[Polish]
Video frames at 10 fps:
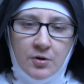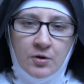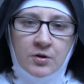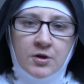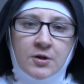
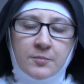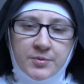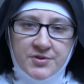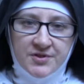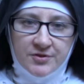o
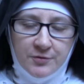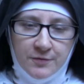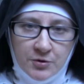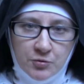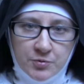
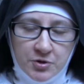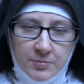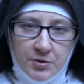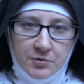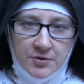prezentowaniu
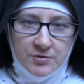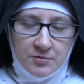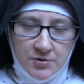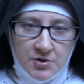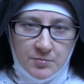przebiegu
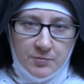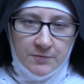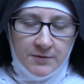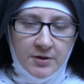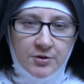
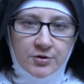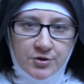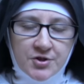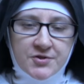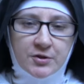egzorcyzmów, tak?
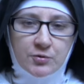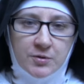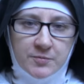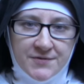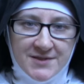gdzie
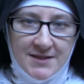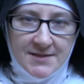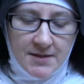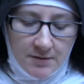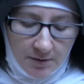znajdujemy
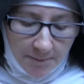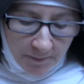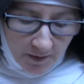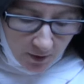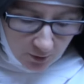wskazanie.
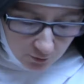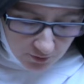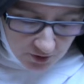To